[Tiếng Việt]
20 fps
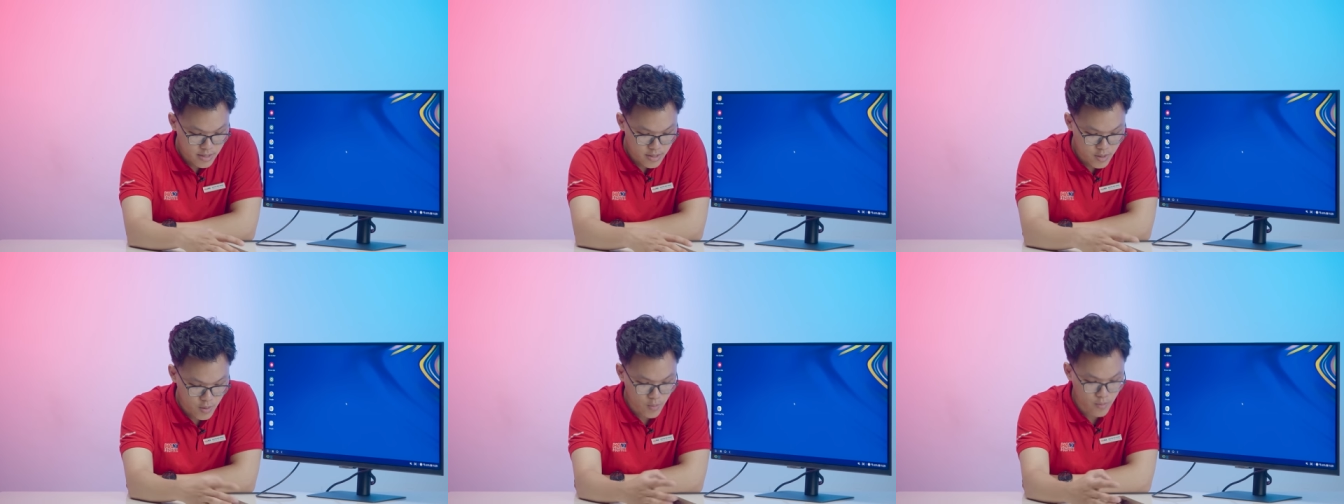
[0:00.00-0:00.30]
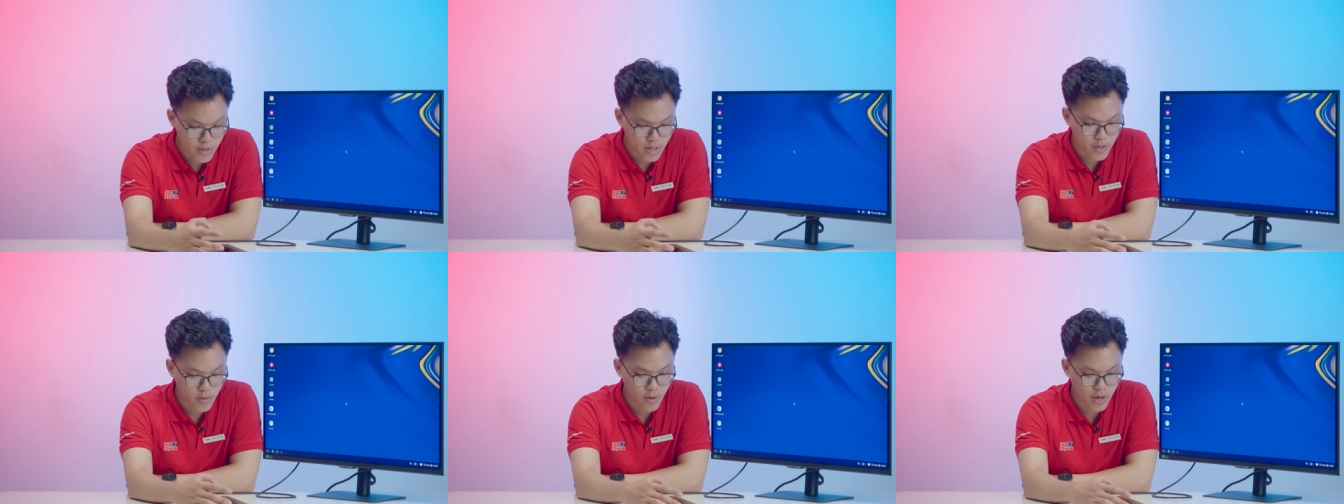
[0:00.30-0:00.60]

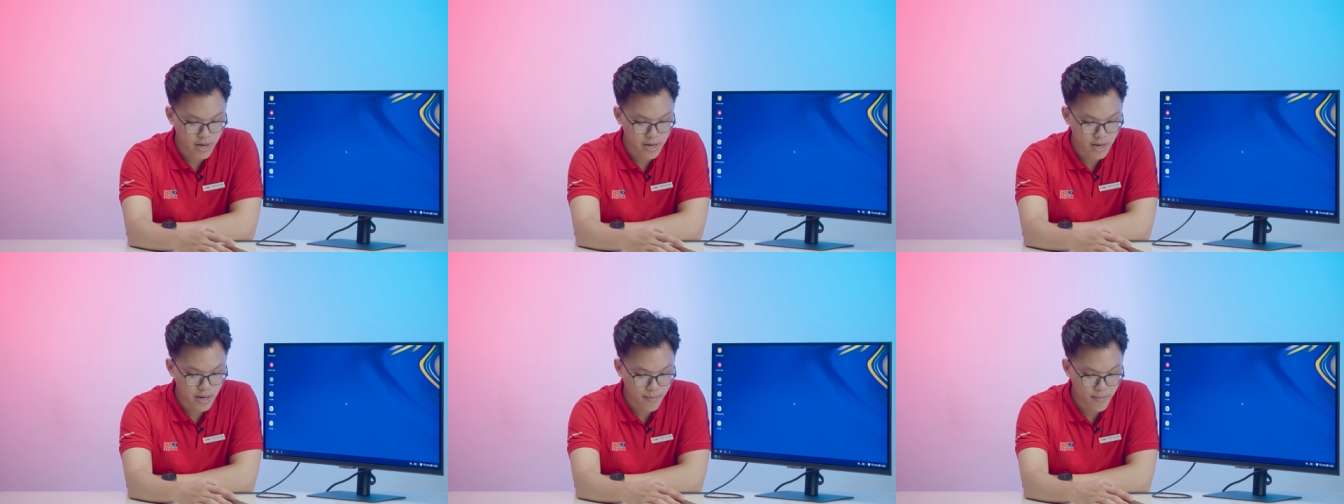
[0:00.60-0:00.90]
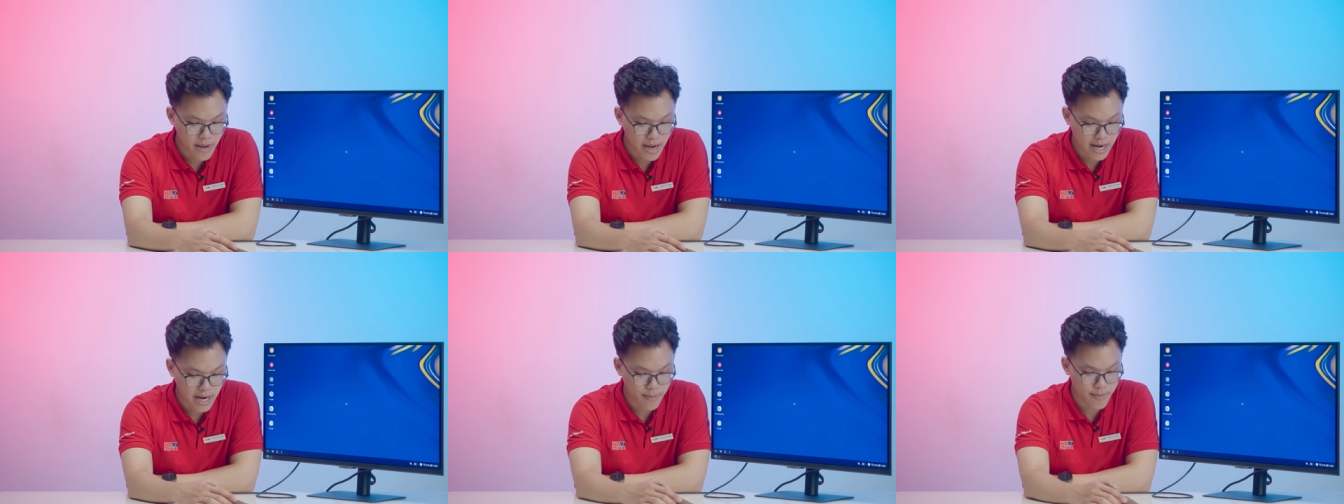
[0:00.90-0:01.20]
dùng điện thoại
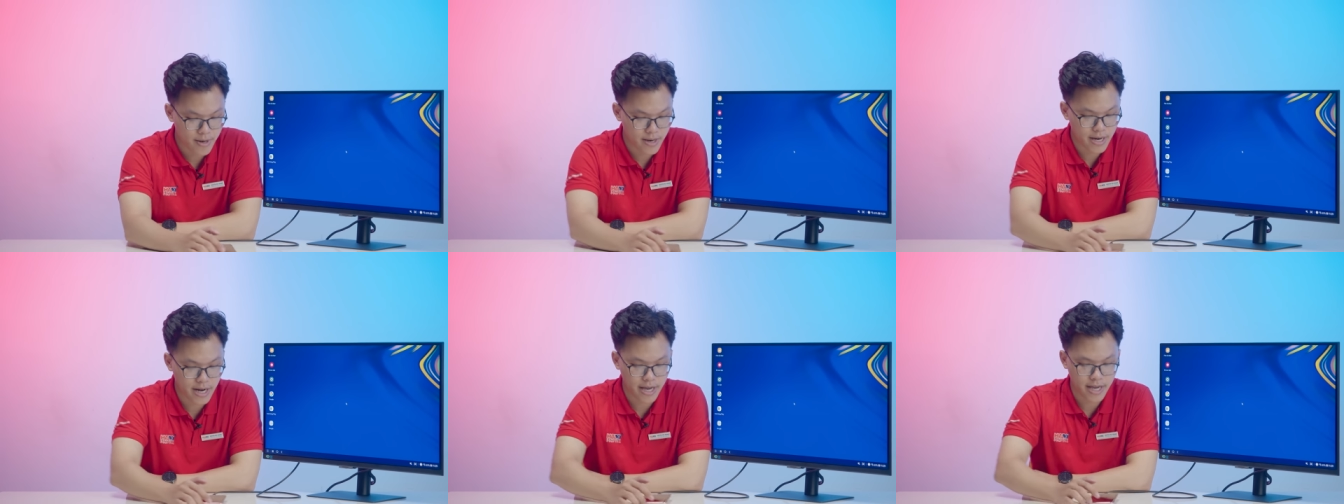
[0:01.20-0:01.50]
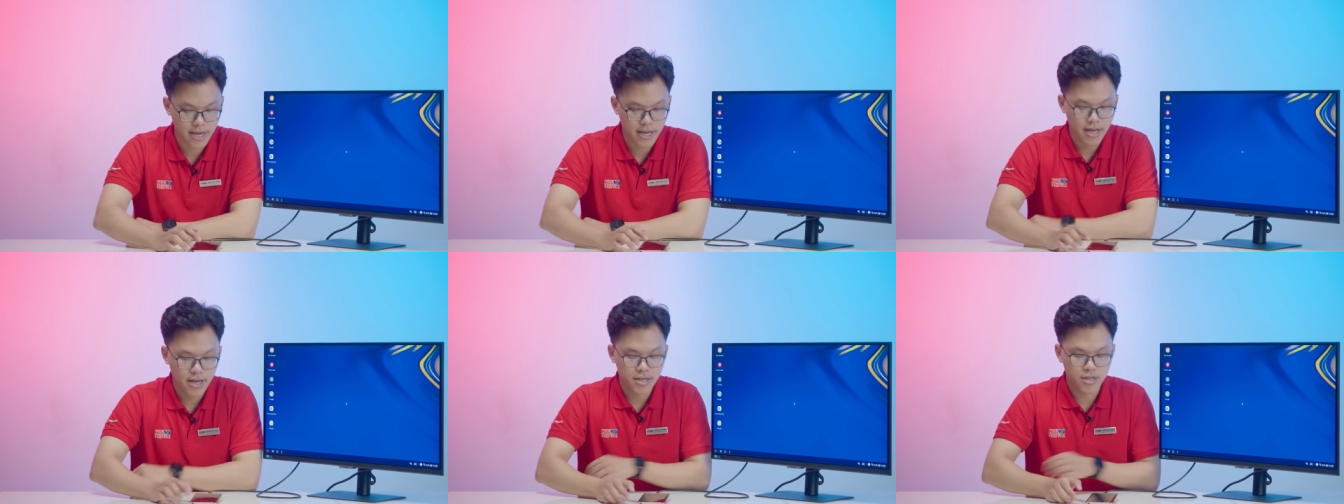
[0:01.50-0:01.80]
làm bảng cảm ứng này,
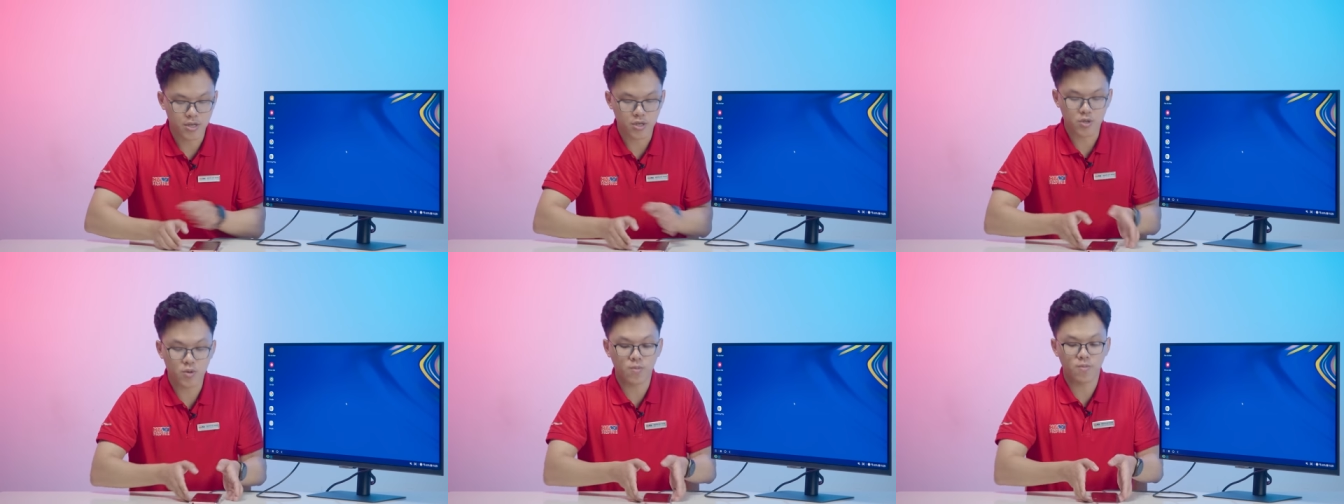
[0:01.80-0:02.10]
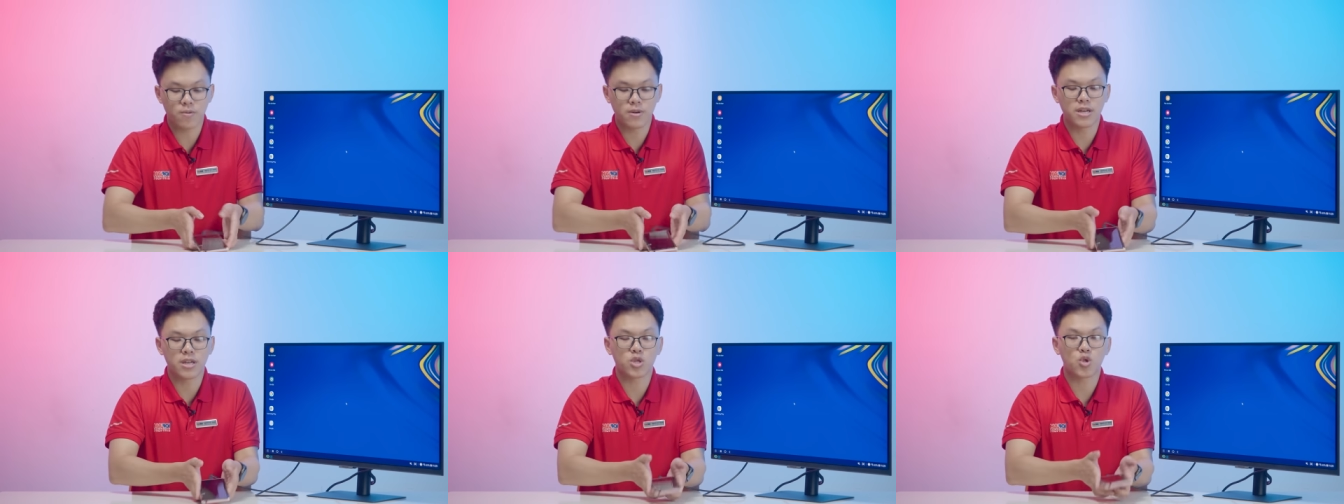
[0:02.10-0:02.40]
sử dụng
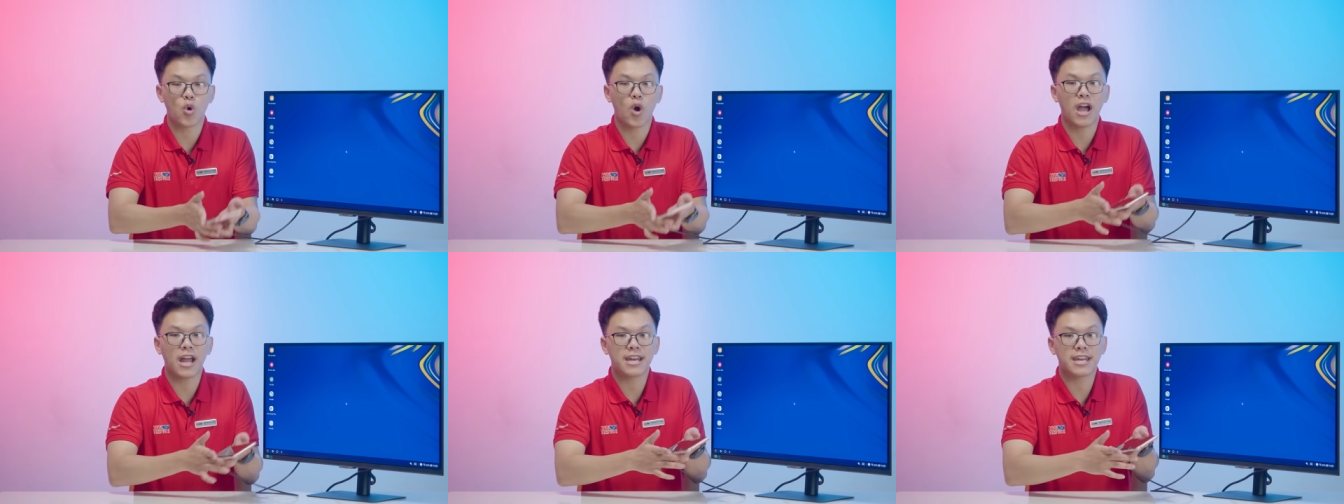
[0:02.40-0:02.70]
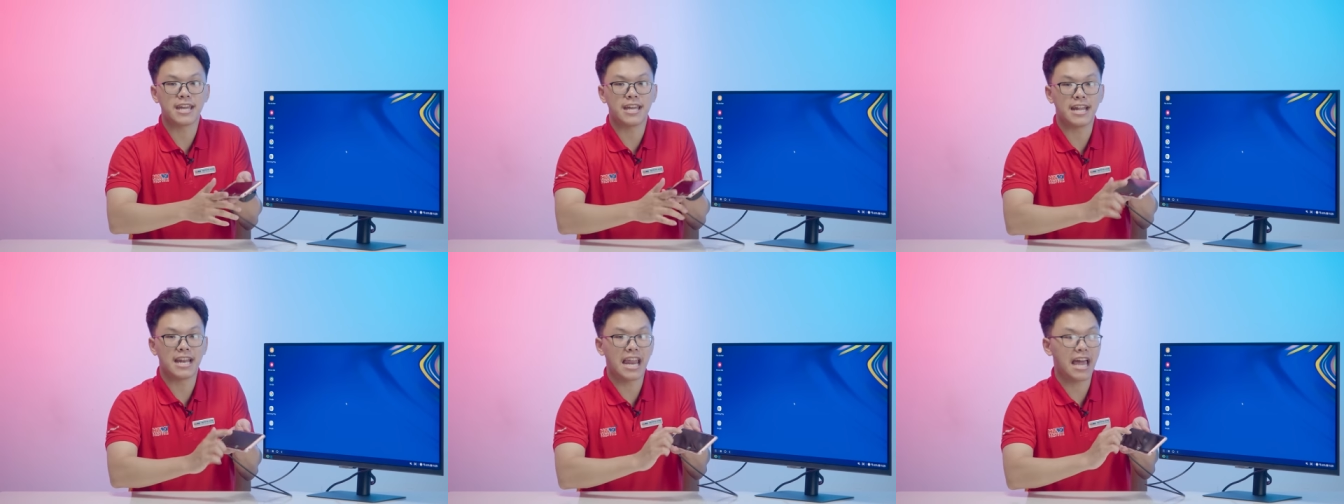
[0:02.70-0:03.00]
điện thoại để